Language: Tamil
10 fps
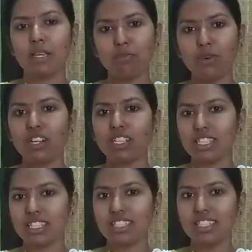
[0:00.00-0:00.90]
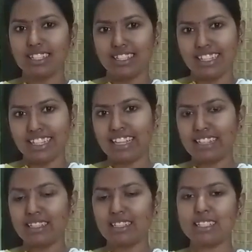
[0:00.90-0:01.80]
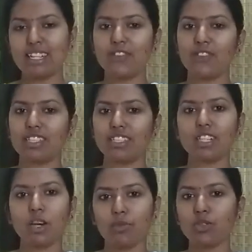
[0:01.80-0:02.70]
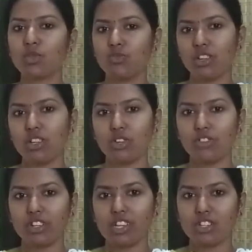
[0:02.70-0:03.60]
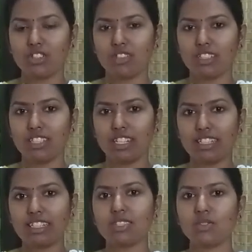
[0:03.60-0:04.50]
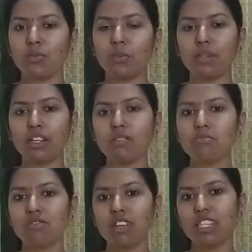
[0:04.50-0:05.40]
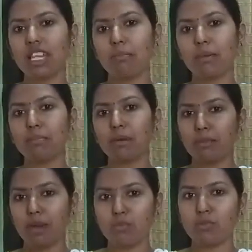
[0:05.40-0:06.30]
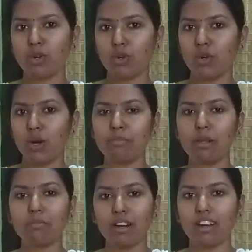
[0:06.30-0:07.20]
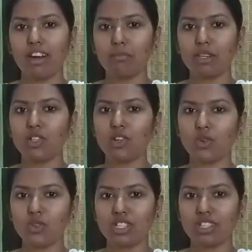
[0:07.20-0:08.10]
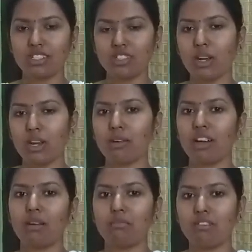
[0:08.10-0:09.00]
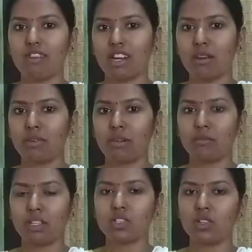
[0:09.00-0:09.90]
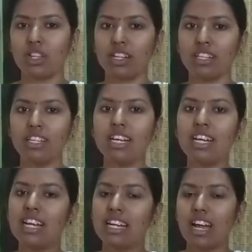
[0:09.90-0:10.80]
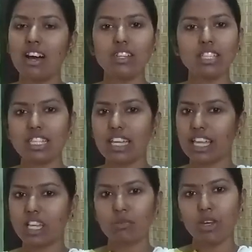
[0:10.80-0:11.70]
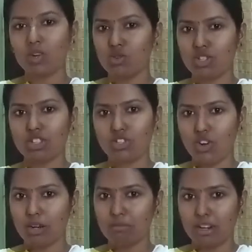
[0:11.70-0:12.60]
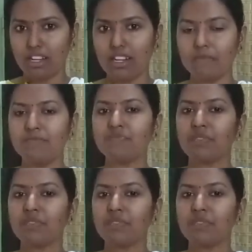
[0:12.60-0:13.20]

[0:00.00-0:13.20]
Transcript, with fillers: இப்போ வந்துட்டு எங்கள் ரிசல்ட் வந்ததுக்கப்புறம் குரூப் ஒன் நோட்டிஃபிகேஷன் வந்திருக்கு ஸோ இப்போ ப்ரிலிம்ஸ் வந்துட்டு எப்படி ப்ரிப்பேர் பண்ணோம் அப்படி பண்ணலாம் அப்படின்னு சொல்லிட்டு கோச்சிங் ஜாயின் பண்ணலாமா வேணாமா அப்படின்னு சொல்லிட்டு நான் வந்துட்டு எங்கேயுமே கோச்சிங் ஜாயின் பண்ணலை